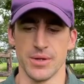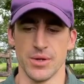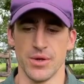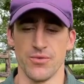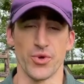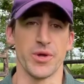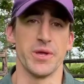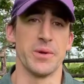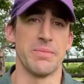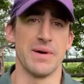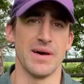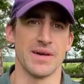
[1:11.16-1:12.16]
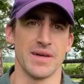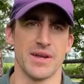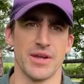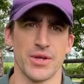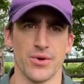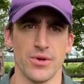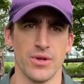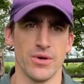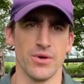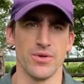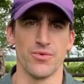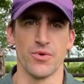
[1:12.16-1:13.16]
vu qu'il n'y a pas une grande école,
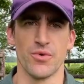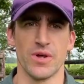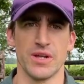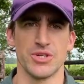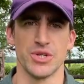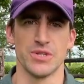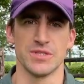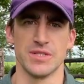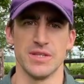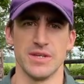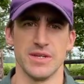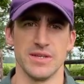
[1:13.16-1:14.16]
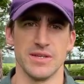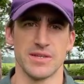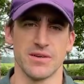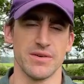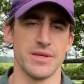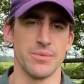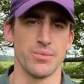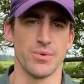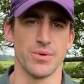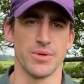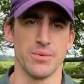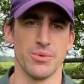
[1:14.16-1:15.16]
euh, il faut avoir la chance de, travailler
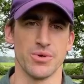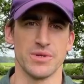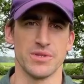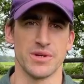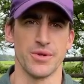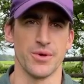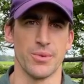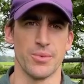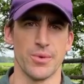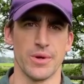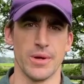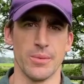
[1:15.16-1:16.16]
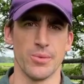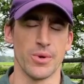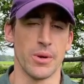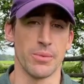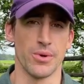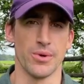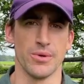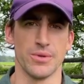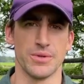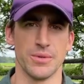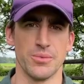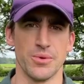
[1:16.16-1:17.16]
pour des bons entraîneurs pour, apprendre un
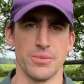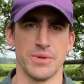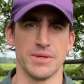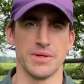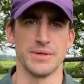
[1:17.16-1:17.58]
petit peu le métier.